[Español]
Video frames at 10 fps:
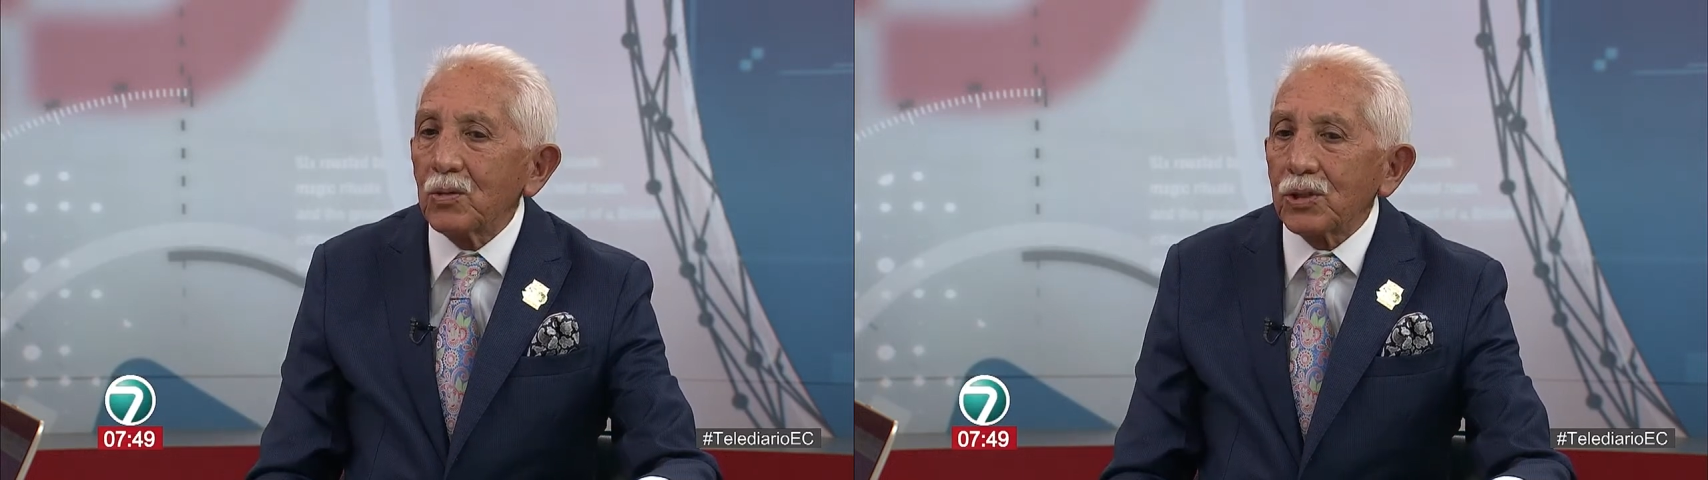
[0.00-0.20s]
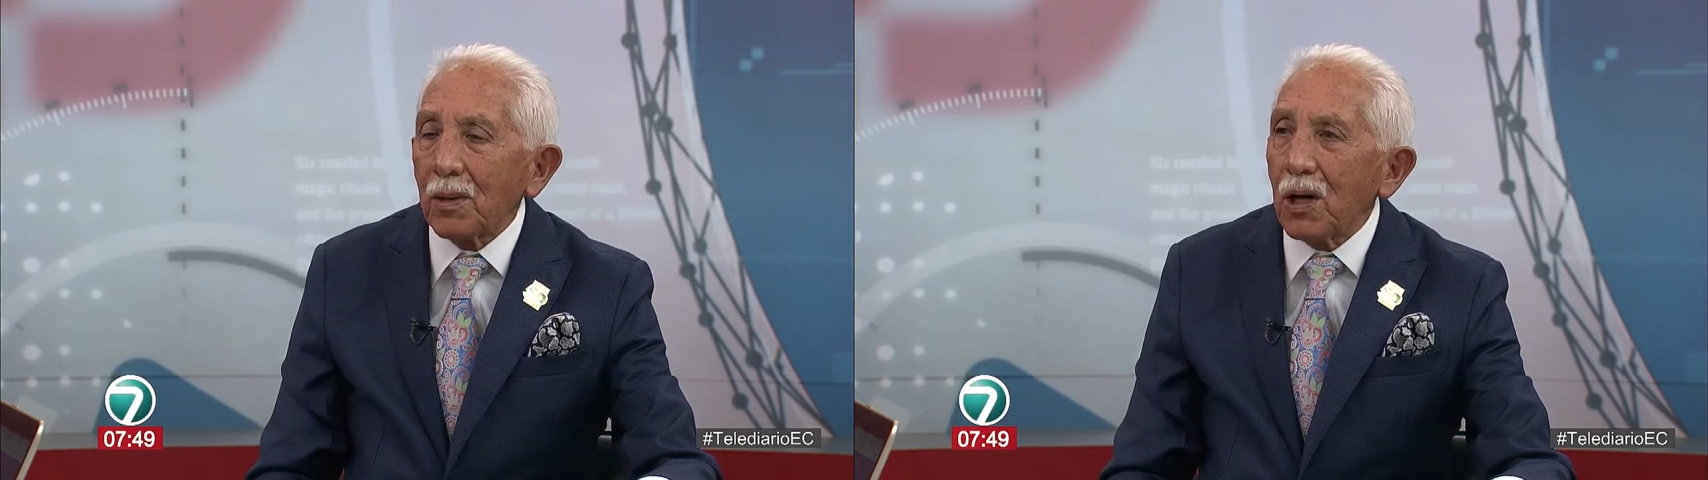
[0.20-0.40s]

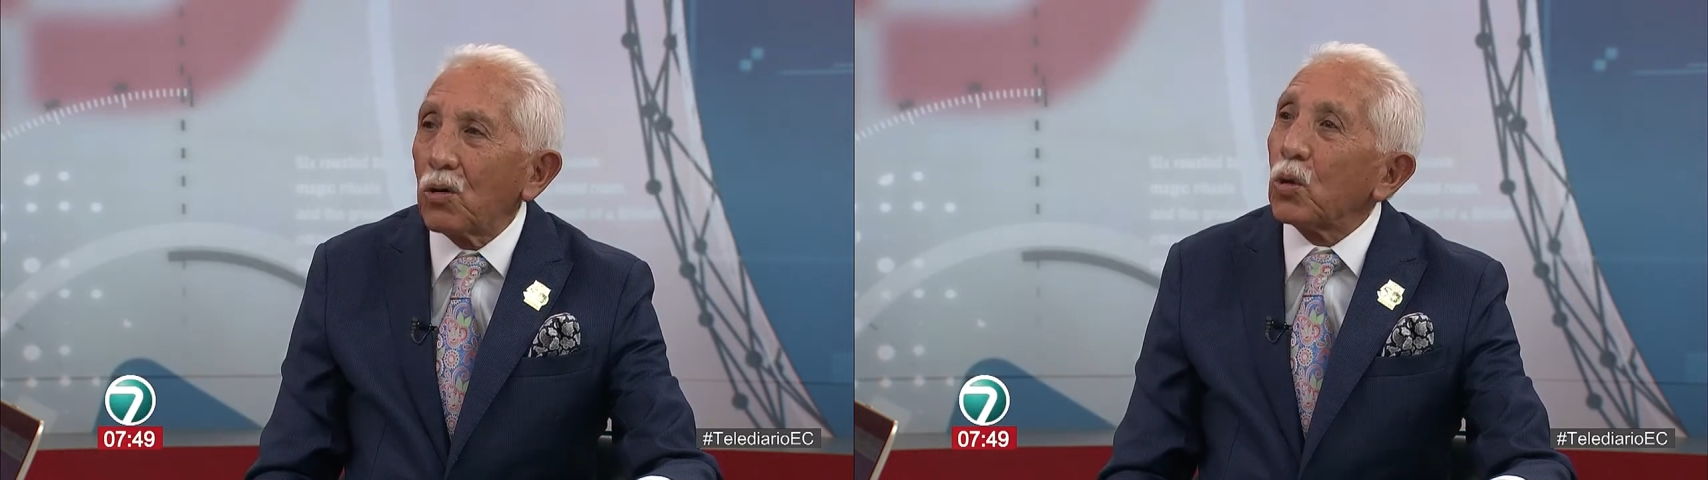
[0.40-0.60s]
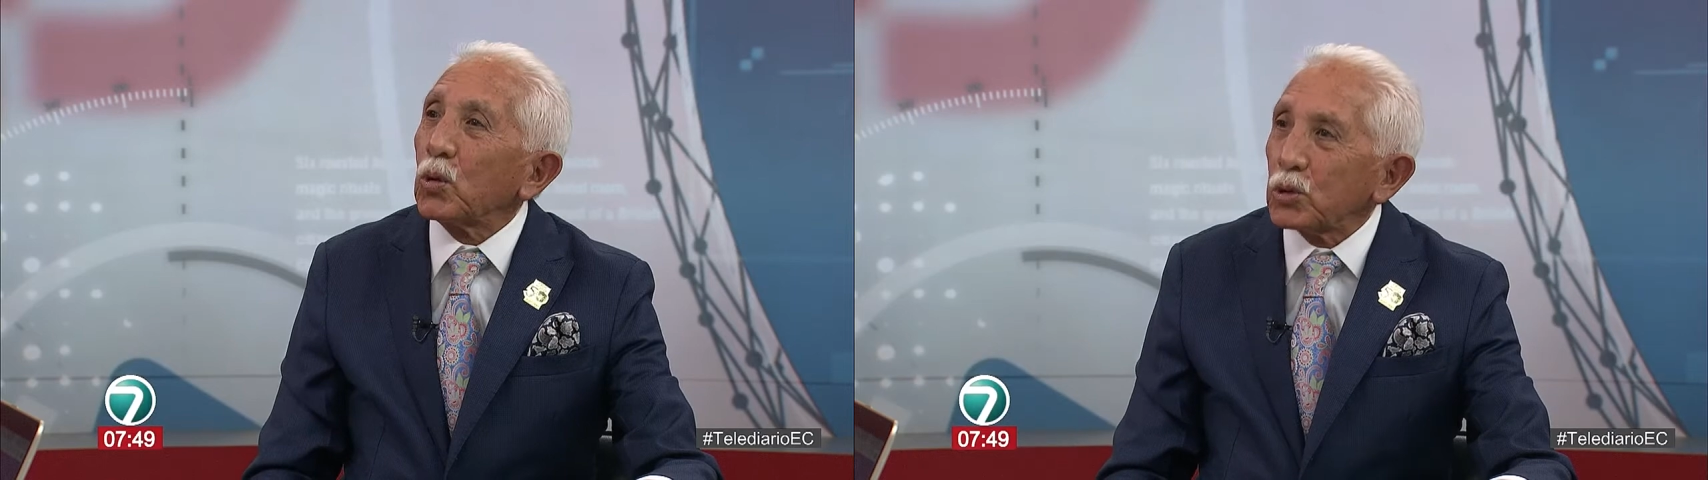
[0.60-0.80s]
un
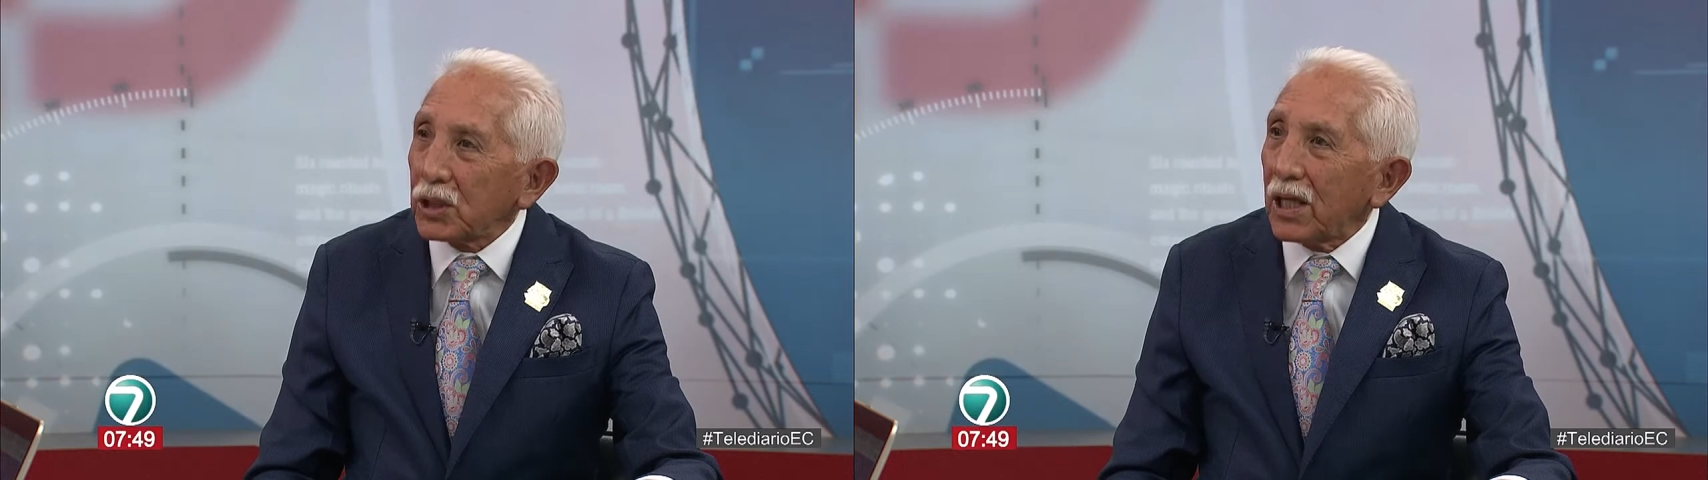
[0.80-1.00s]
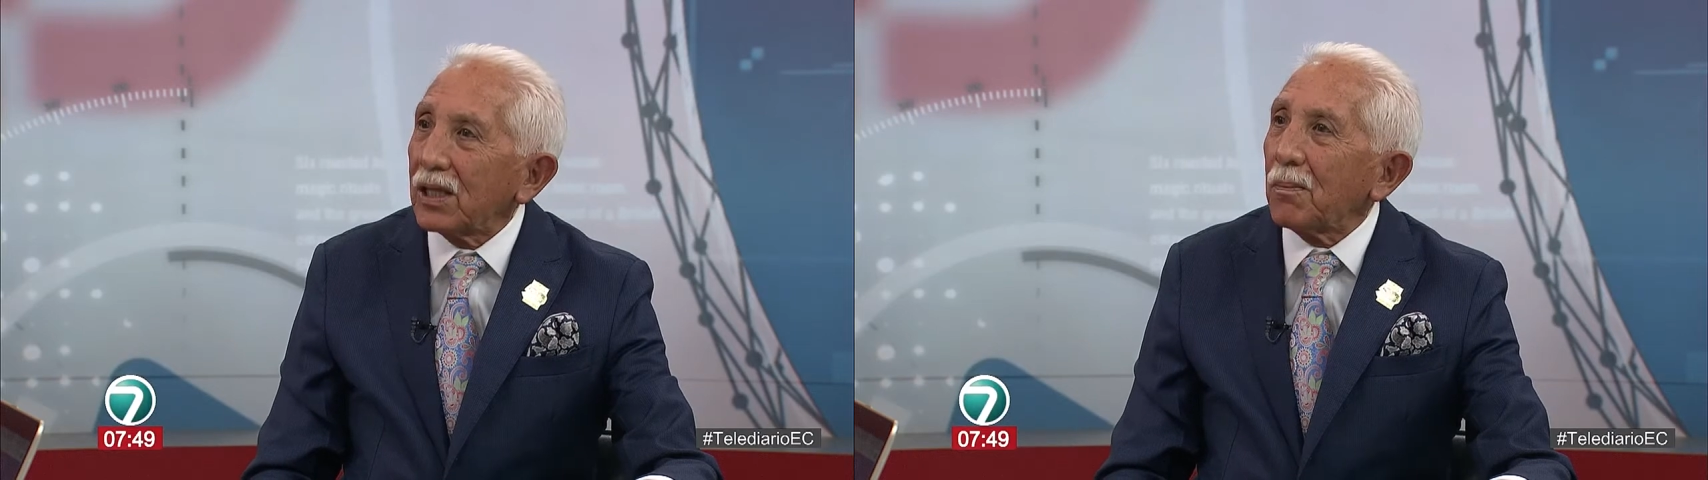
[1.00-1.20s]
trabajo
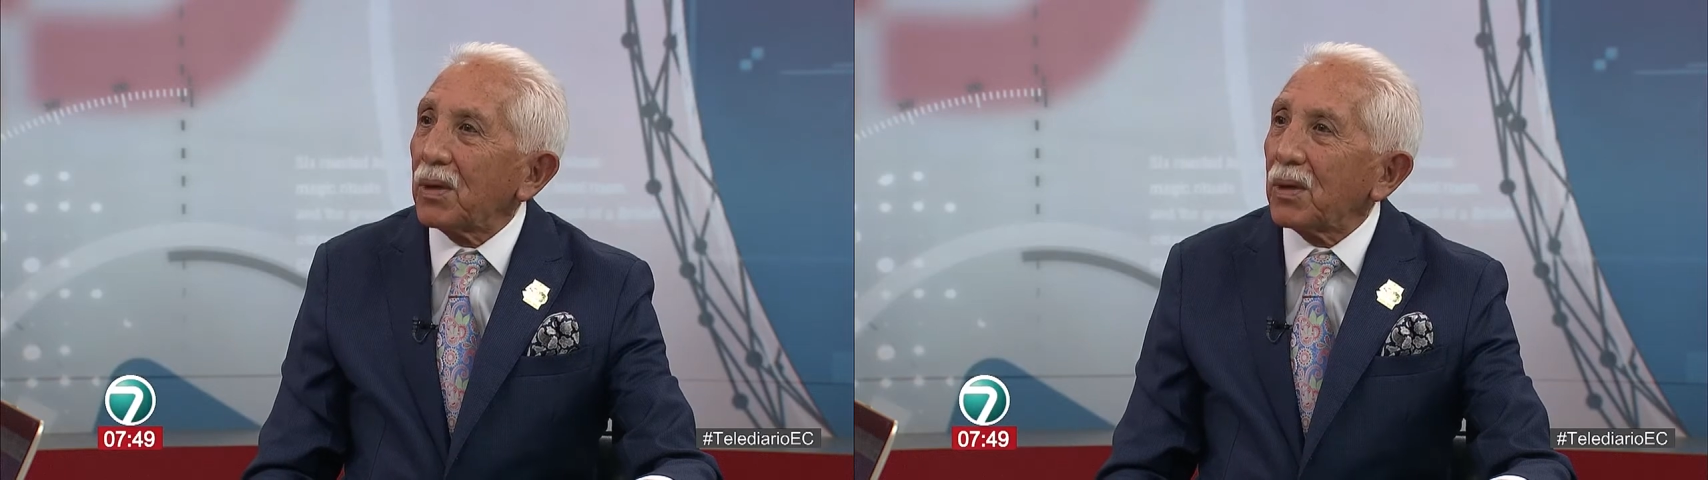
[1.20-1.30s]
constante,